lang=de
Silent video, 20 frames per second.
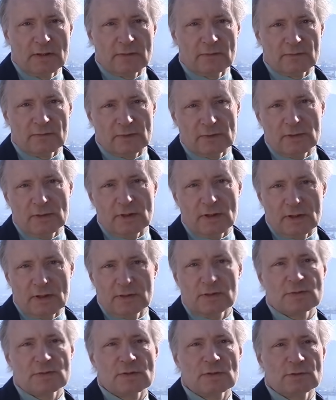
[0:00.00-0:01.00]
Wenn die
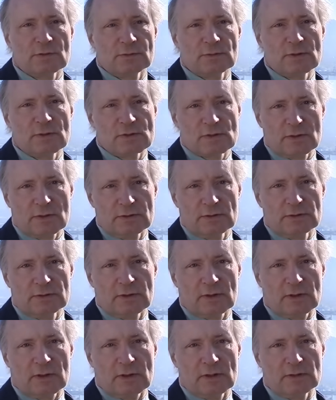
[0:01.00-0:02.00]
Erde sich um die Sonne
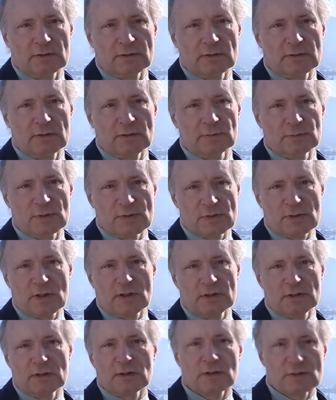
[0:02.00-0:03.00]
dreht, gibt es
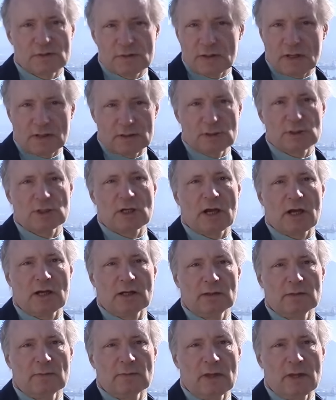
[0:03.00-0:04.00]
keine
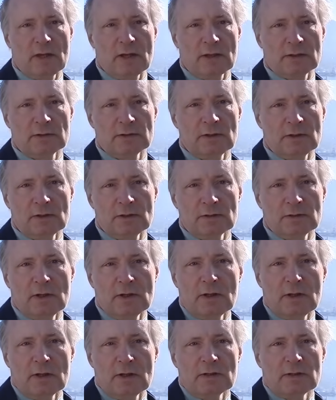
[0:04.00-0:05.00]
Kristallschalen mehr, an denen
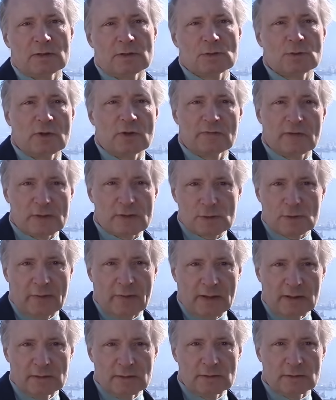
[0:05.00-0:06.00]
das
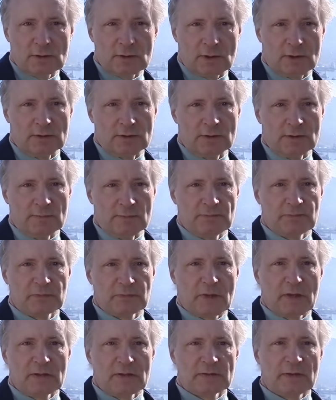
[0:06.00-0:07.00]
Universum enden könnte.
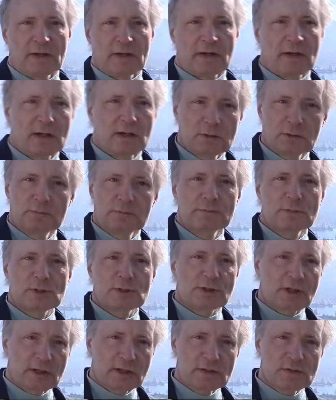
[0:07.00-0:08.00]
Der Raum
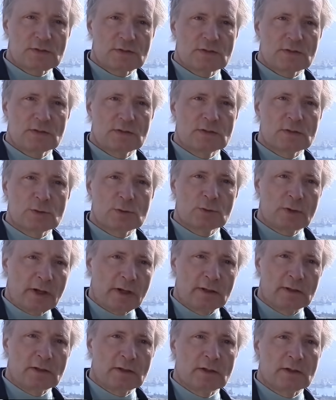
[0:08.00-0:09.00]
streckt sich ins
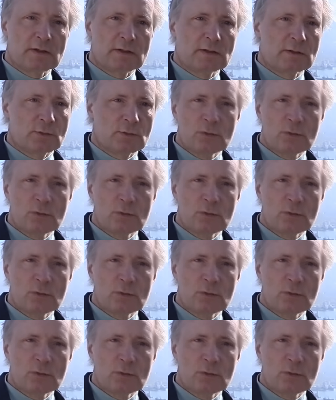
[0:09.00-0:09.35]
Unendliche.